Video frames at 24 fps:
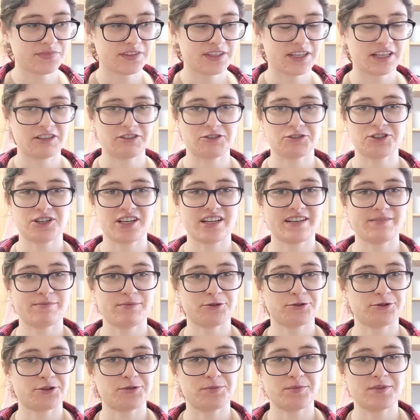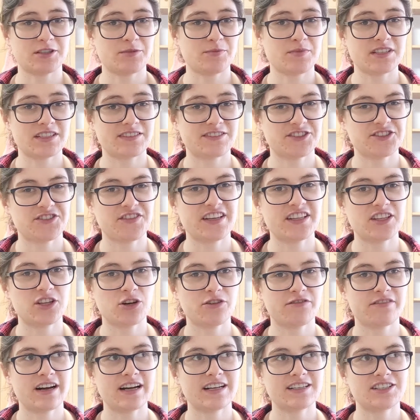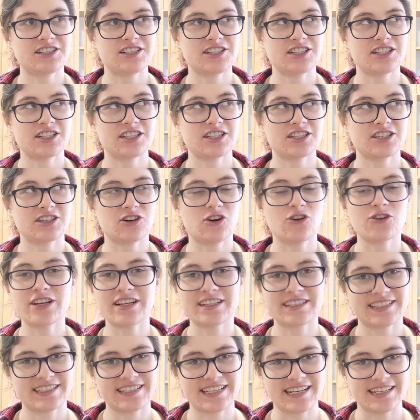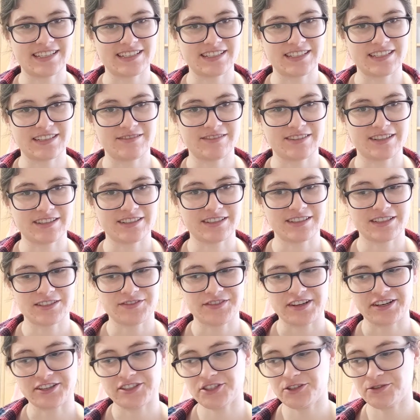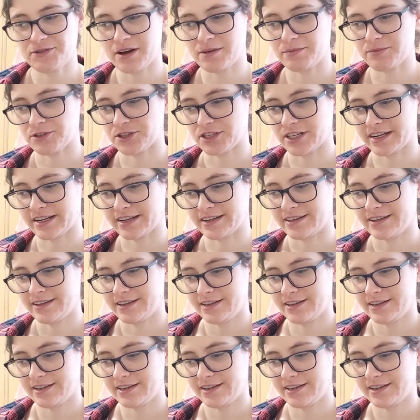jako że poszliśmy sobie świętować koniec sesji, więc stwierdziłam, że